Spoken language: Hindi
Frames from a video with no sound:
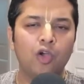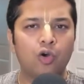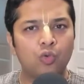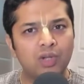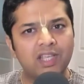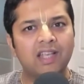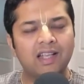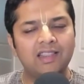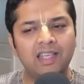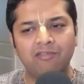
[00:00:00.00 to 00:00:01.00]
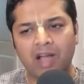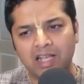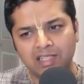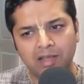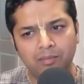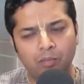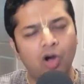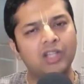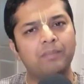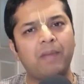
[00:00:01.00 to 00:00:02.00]
और उनकी गद्दी वहाँ से
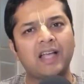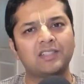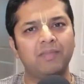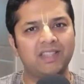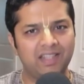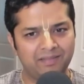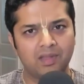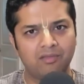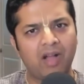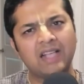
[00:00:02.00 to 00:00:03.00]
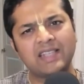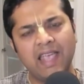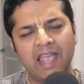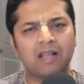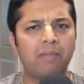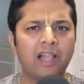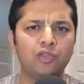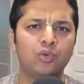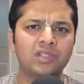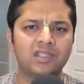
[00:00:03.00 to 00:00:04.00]
बहुत पास में थी वहाँ से एक माइल
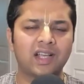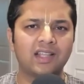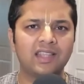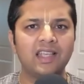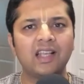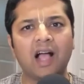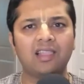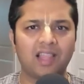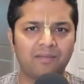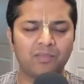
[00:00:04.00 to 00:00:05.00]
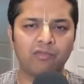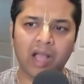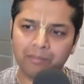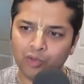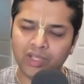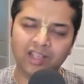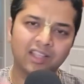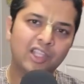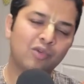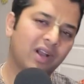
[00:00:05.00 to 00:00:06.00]
दूर जगह थी गालता वहाँ पे उनकी
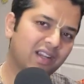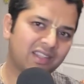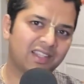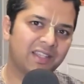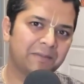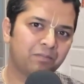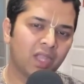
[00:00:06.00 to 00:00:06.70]
गद्दी हुआ करती थी